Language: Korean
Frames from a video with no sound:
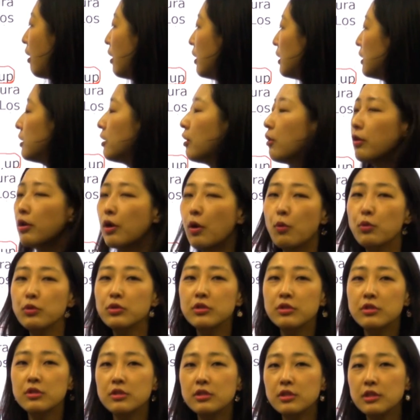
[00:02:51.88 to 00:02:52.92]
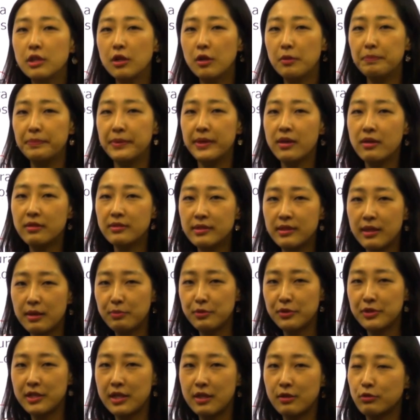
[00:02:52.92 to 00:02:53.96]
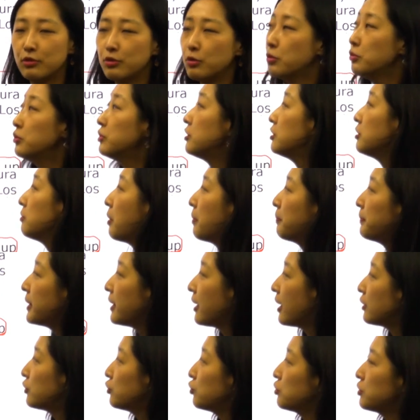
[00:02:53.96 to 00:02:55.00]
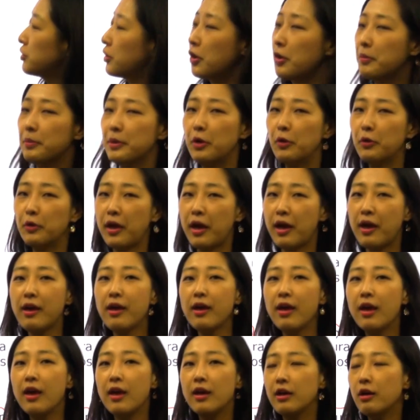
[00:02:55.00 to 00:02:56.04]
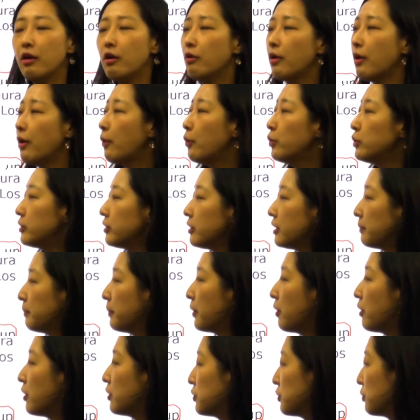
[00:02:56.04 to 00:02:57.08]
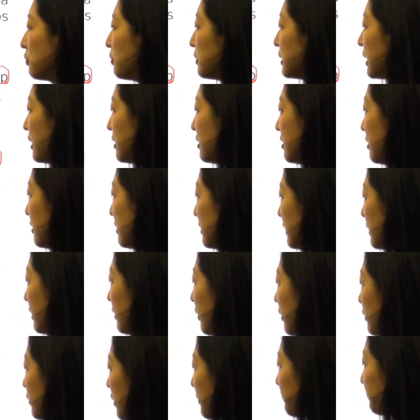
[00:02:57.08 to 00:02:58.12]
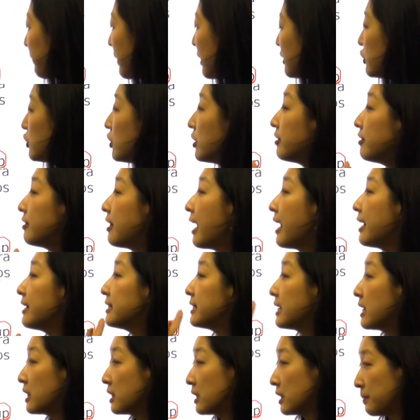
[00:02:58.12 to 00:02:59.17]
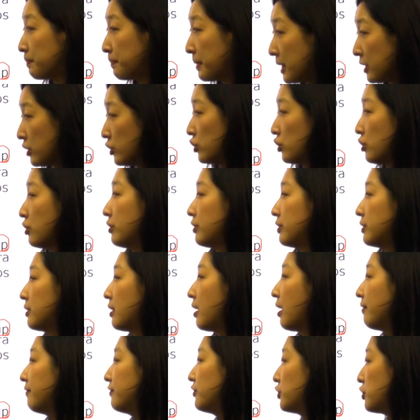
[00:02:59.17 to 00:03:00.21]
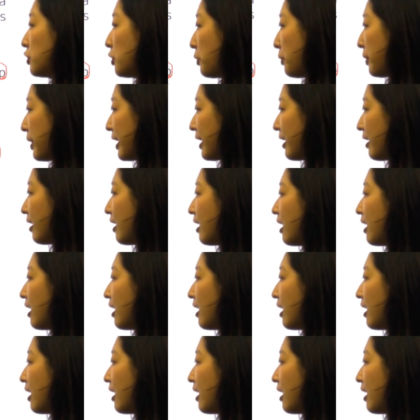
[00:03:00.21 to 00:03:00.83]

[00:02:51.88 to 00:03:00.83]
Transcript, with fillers: 이렇게 오늘은 이런 비욘세 분장으로 오늘은 뭐 피카츄처럼 이렇게 어, 옷을 입혀가지고 사진을 찍은 거죠. She then takes pictures of Joey.